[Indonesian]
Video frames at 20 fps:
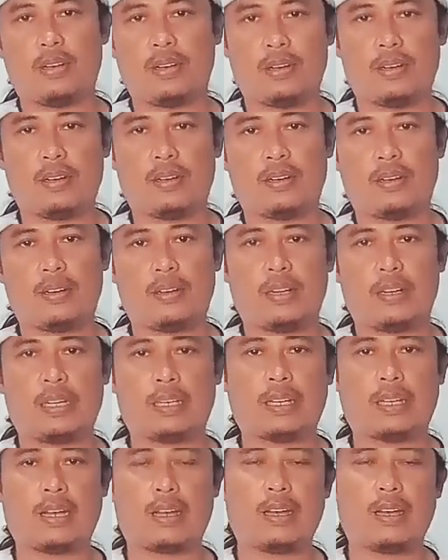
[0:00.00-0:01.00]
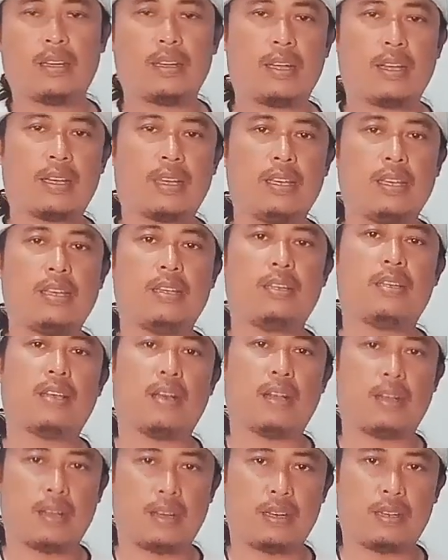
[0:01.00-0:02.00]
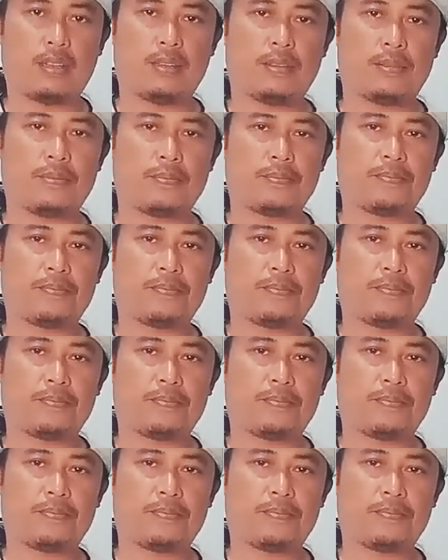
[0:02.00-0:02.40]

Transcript: uh, hentakkan kaki tiga kali.